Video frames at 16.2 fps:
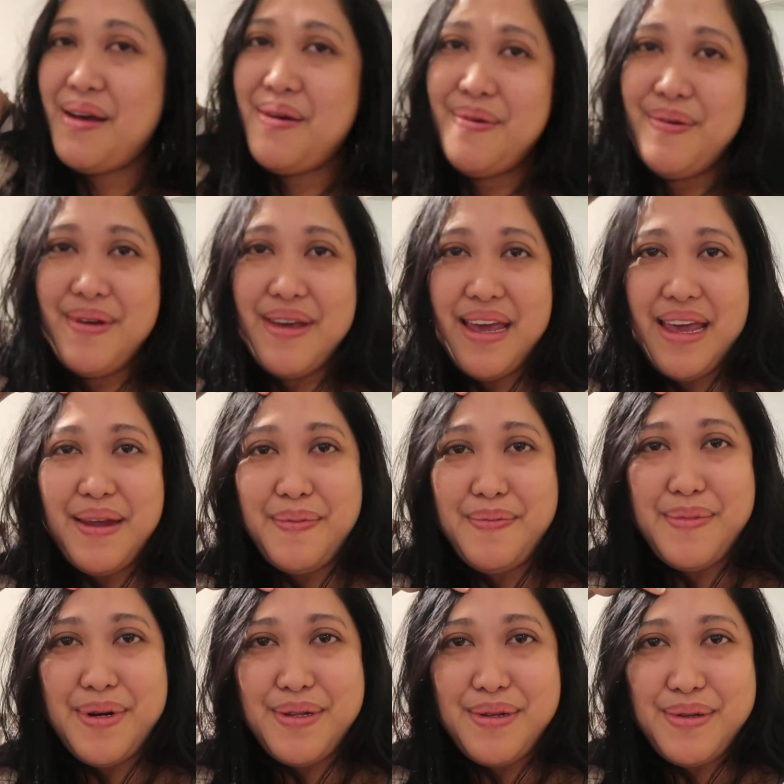
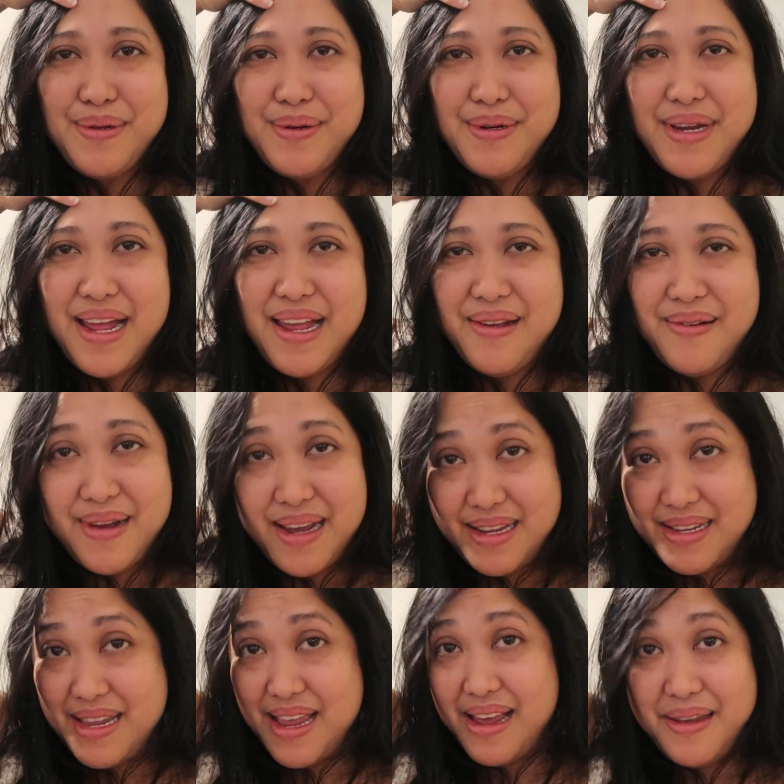Okay, magtutour tayo
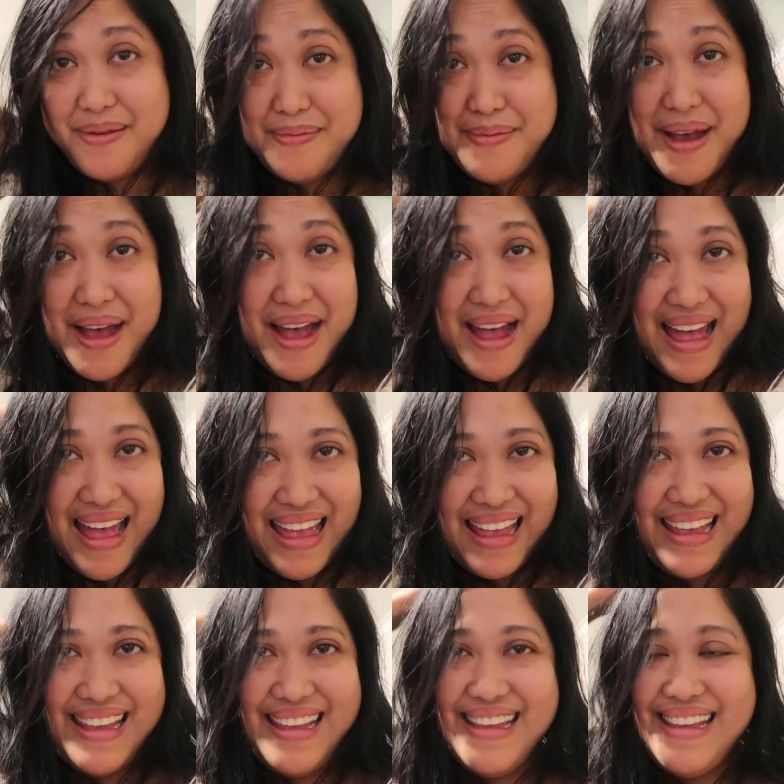ngayon sa aking
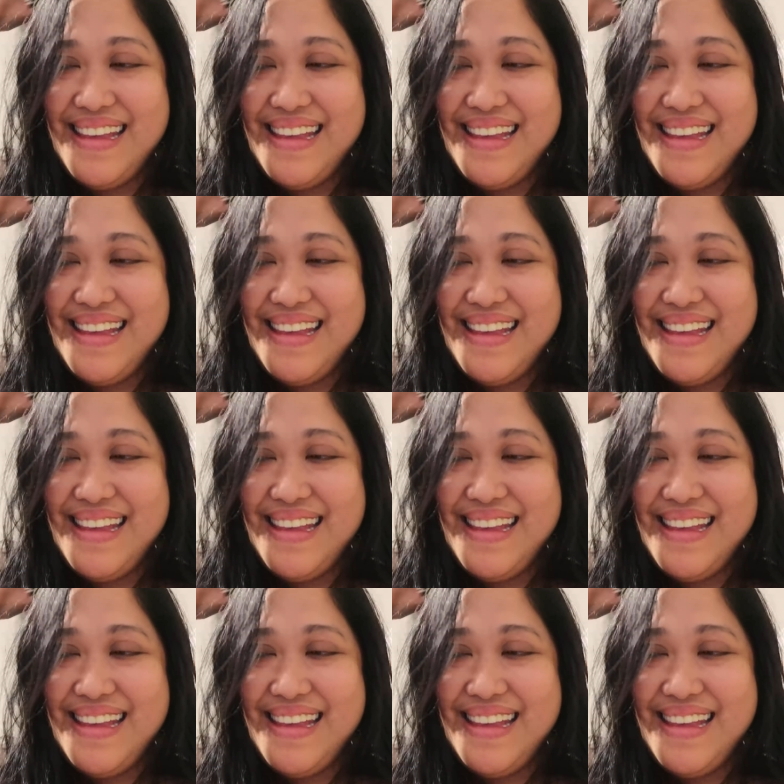bahay.